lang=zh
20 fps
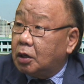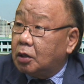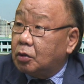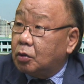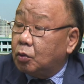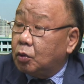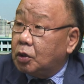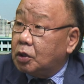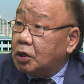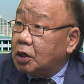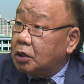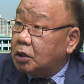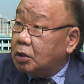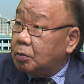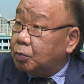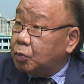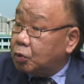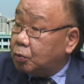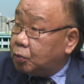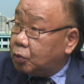统一战
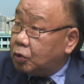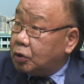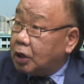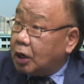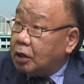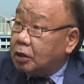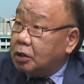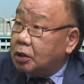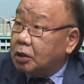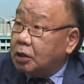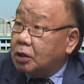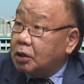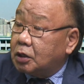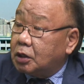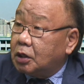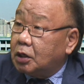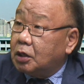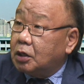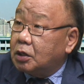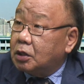线部部长这个
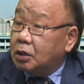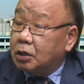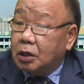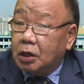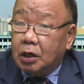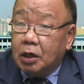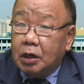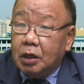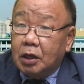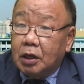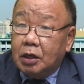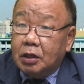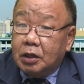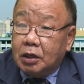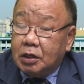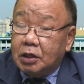金英哲他